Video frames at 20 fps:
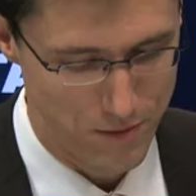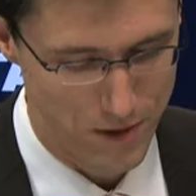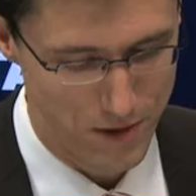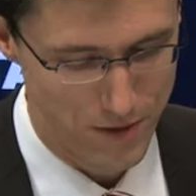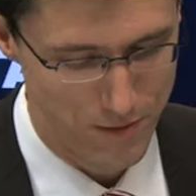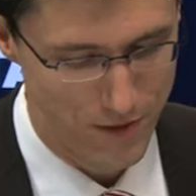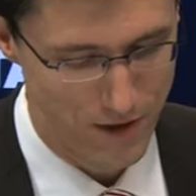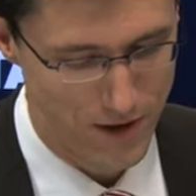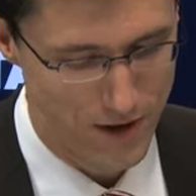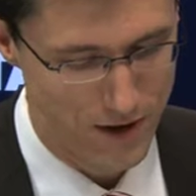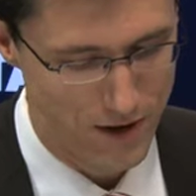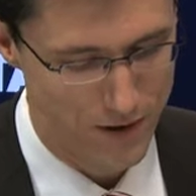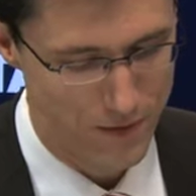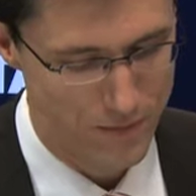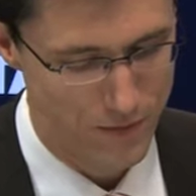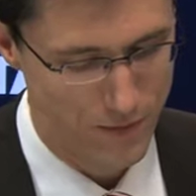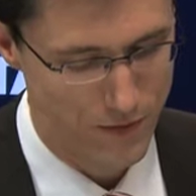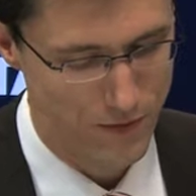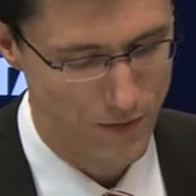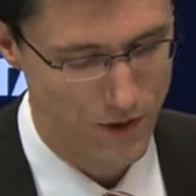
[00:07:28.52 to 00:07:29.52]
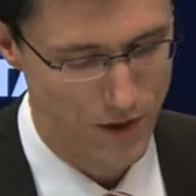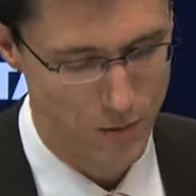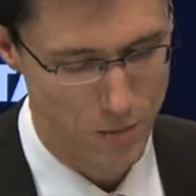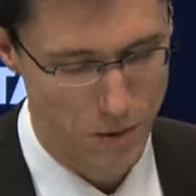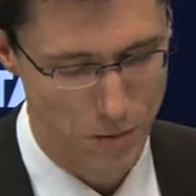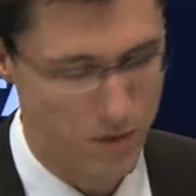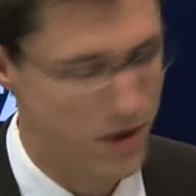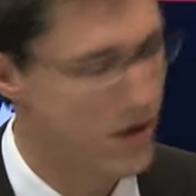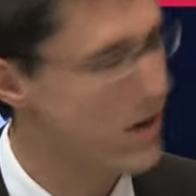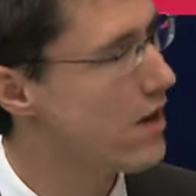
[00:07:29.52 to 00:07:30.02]
Zweite Frage, wird die
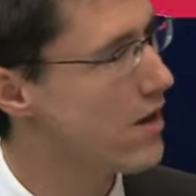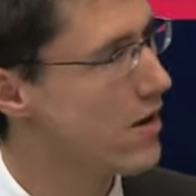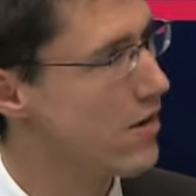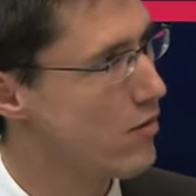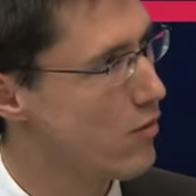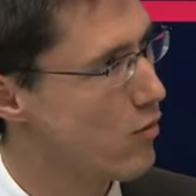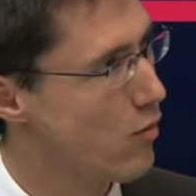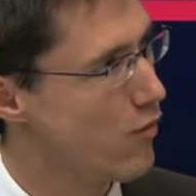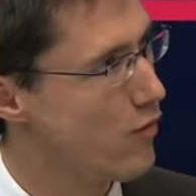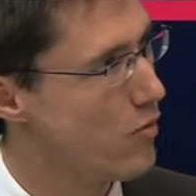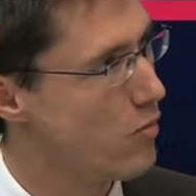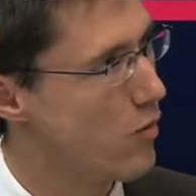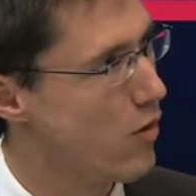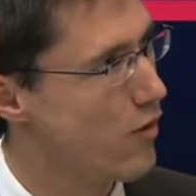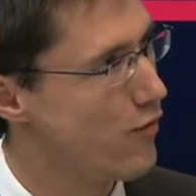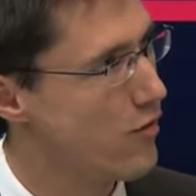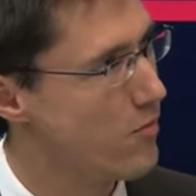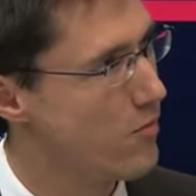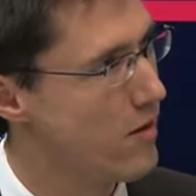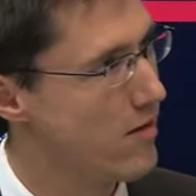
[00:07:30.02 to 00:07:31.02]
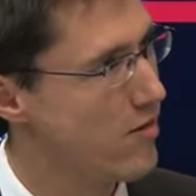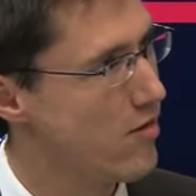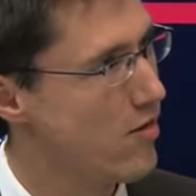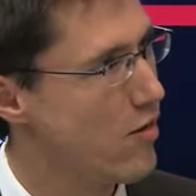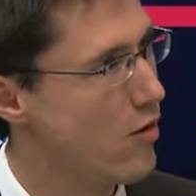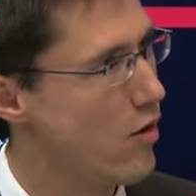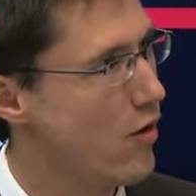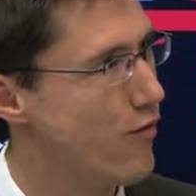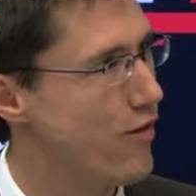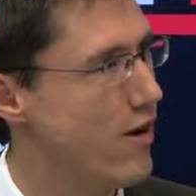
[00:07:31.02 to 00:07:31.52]
BP-Katastrophe im Golf von
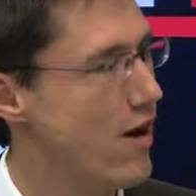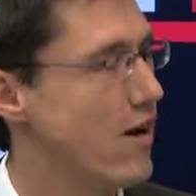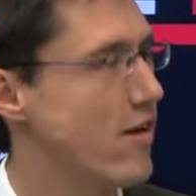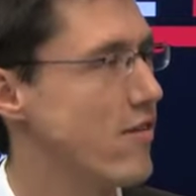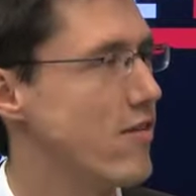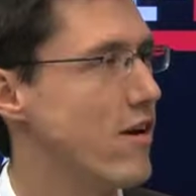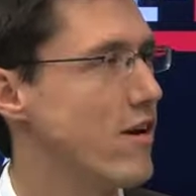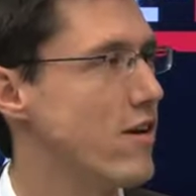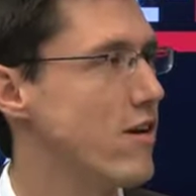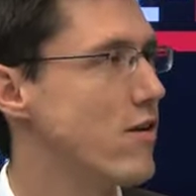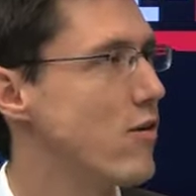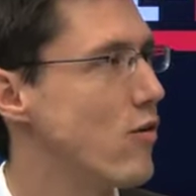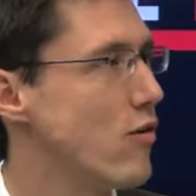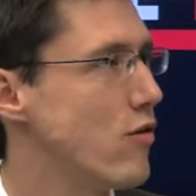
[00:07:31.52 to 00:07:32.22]
Mexiko auf lange Zeit die